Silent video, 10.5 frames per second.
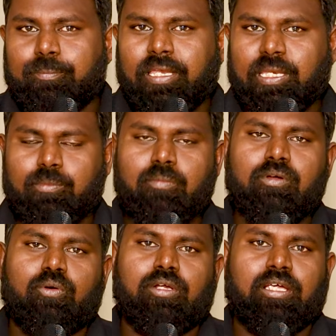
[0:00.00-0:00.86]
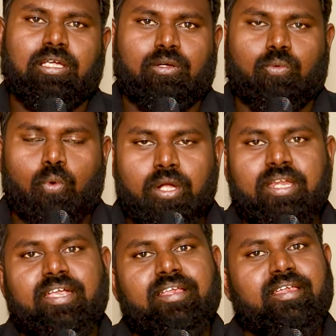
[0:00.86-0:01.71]
வந்து மினிமம் ஒரு
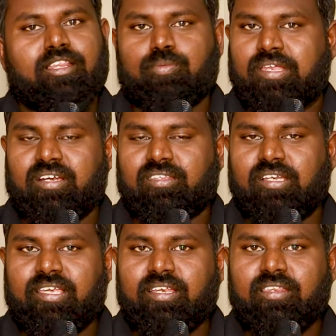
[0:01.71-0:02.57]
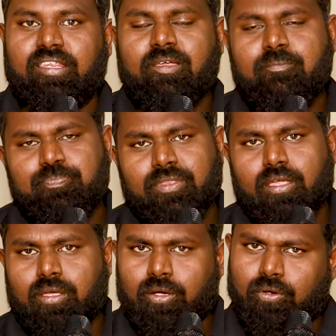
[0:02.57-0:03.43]
ஒன் இயர் எக்ஸ்பீரியன்ஸில் இருந்து
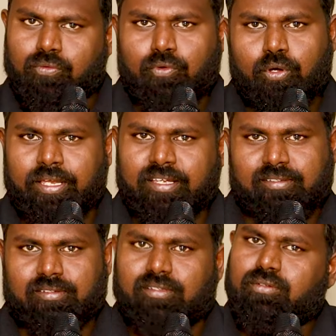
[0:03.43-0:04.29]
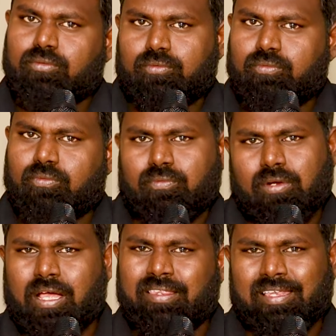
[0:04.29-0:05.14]
ஃபோர் இயர்ஸ்
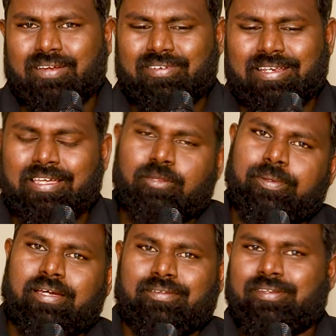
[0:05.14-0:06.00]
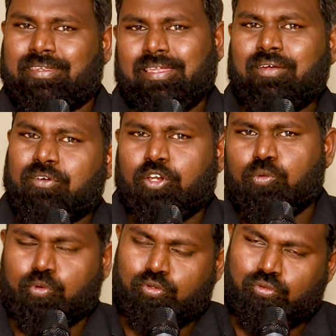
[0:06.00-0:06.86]
அந்த லெவல் எக்ஸ்பீரியன்ஸ் இருந்தால்
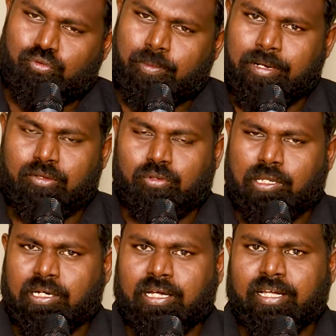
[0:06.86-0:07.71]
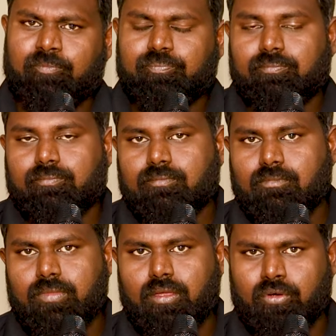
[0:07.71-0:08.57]
இவங்களுக்கு போதும் அப்படின்னு சொல்லியிருக்காங்க
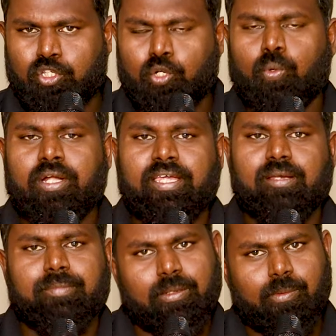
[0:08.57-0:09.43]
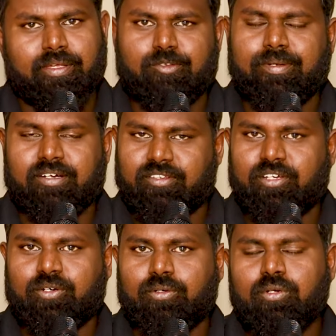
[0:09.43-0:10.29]
ஸோ ஒன் இயர் மினிமம் எக்ஸ்பீரியன்ஸ்
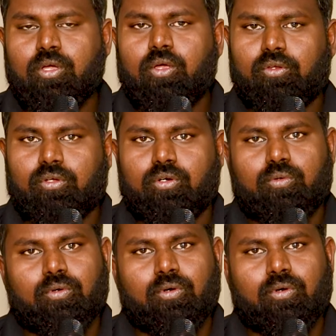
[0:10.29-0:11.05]
இருக்கணும் ஸோ